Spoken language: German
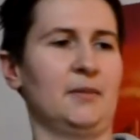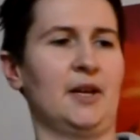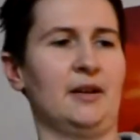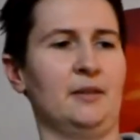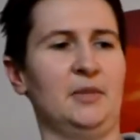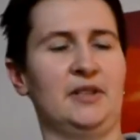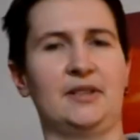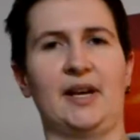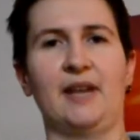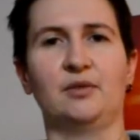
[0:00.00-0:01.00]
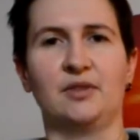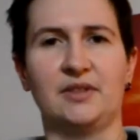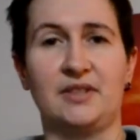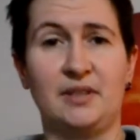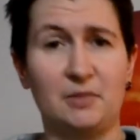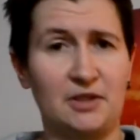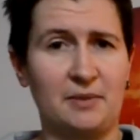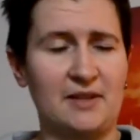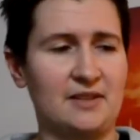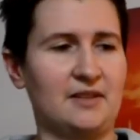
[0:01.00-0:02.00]
äh, mit
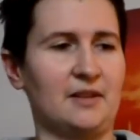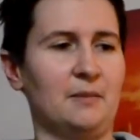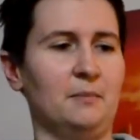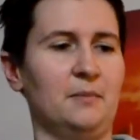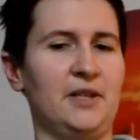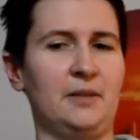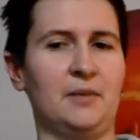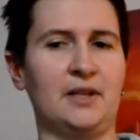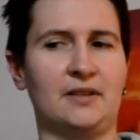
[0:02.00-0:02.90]
127 mm